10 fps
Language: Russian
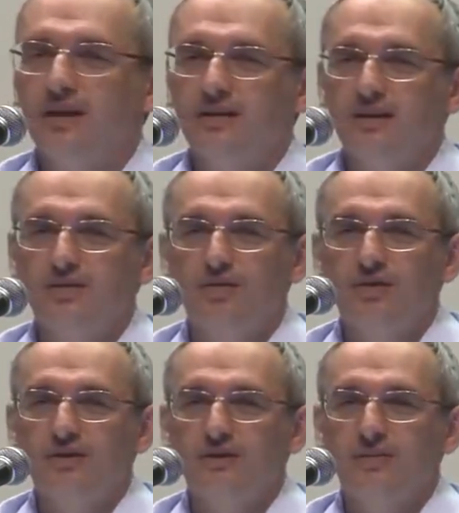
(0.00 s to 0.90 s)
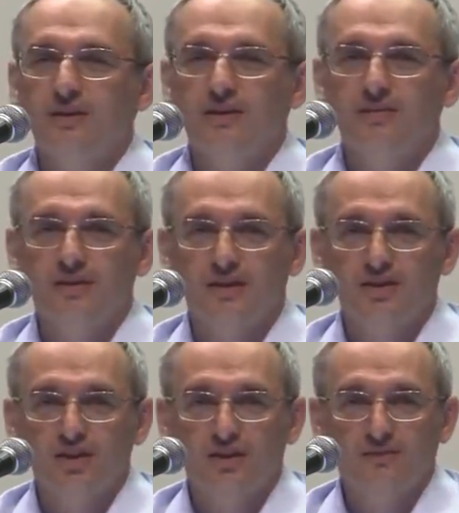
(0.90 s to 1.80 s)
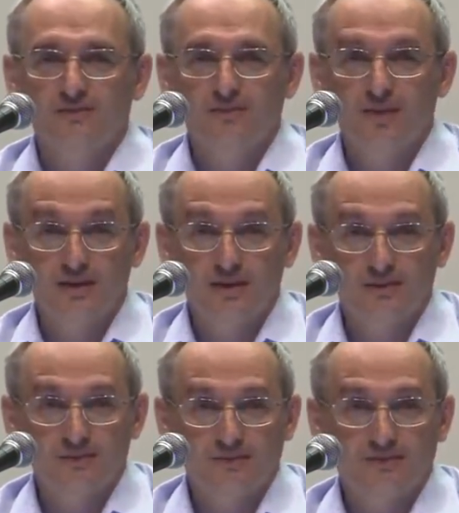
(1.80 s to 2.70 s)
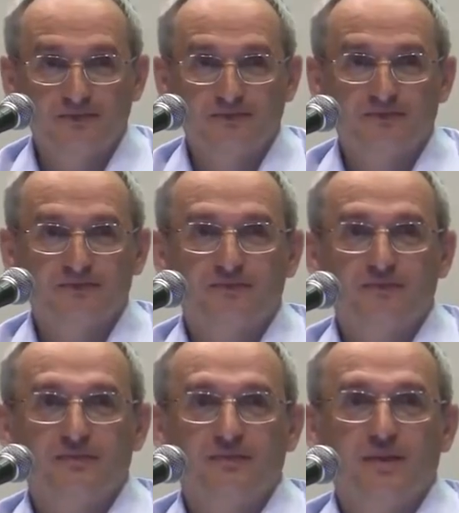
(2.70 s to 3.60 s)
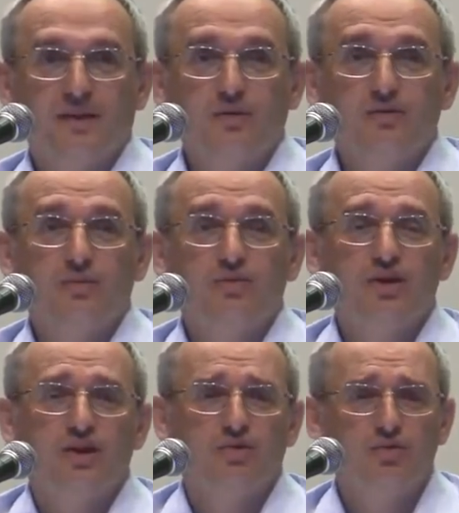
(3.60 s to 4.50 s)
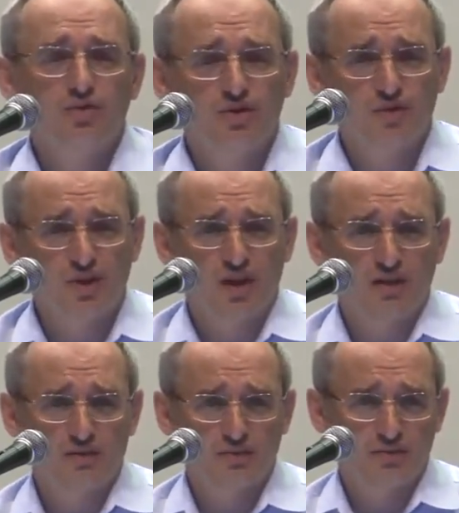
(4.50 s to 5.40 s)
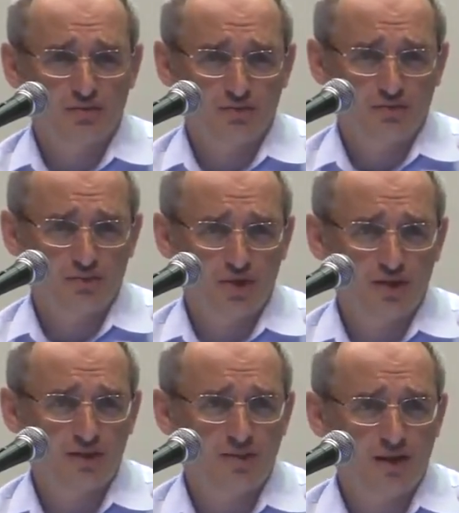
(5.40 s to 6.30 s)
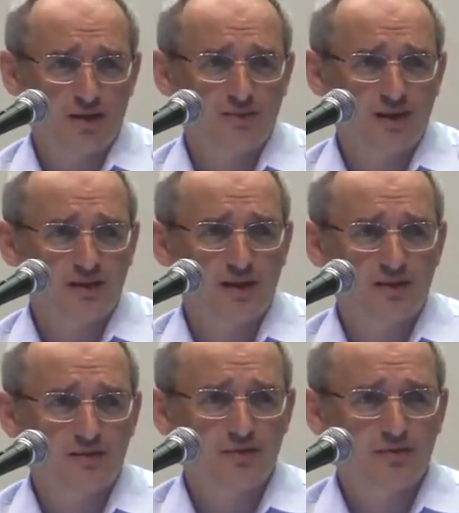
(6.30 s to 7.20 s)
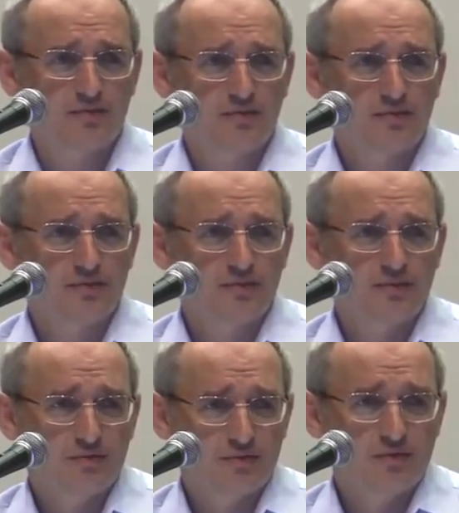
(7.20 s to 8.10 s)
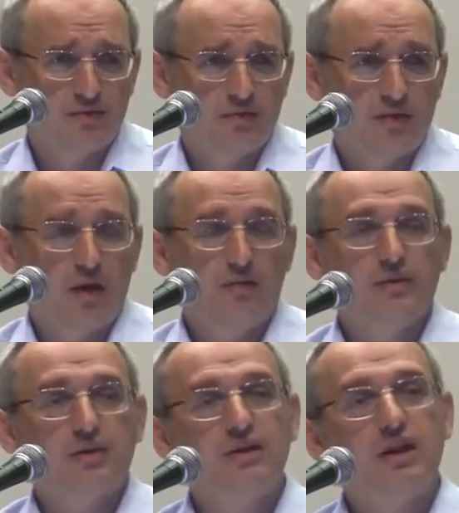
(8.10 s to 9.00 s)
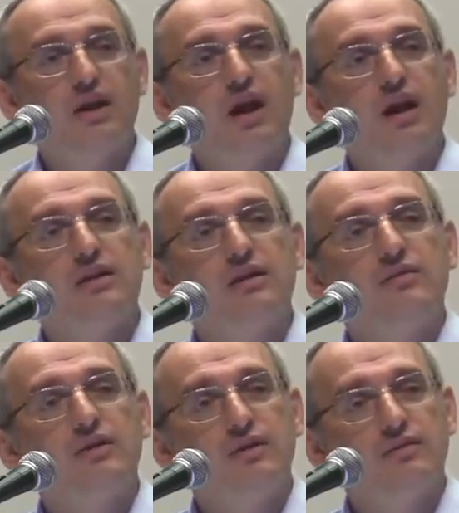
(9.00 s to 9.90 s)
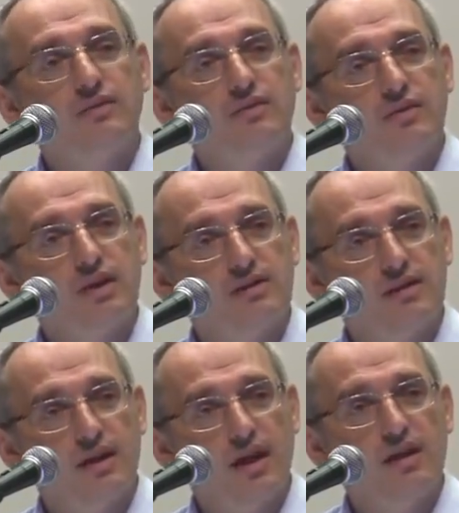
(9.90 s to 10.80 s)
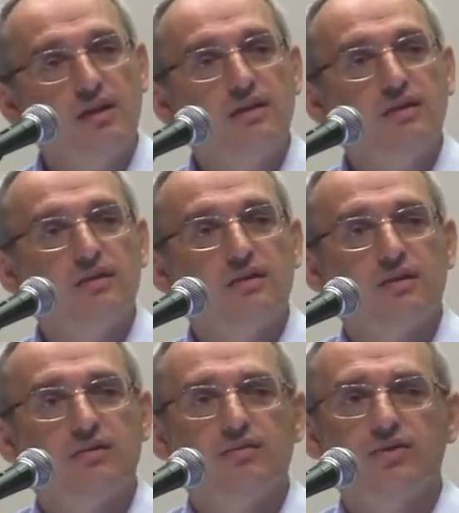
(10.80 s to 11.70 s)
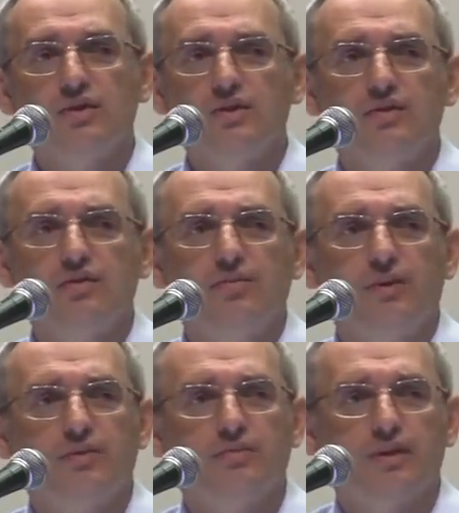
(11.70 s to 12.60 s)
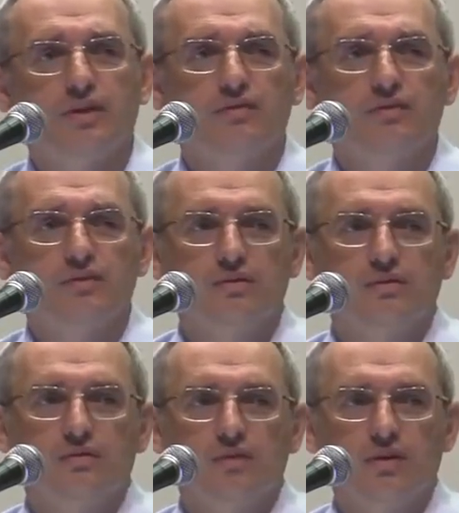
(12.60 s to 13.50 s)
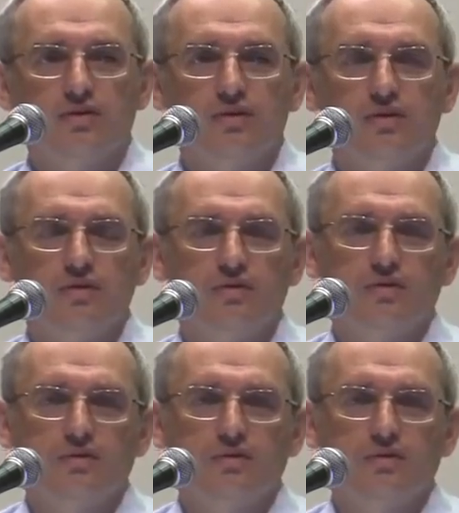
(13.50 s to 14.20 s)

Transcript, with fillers: Он так соскучился по таким отношениям, близким. Русскому человеку лучше вот так вот, честно матом сказать и все. А вот это деликатное, вот это вот на расстоянии, это очень тяжело потом становится так жить.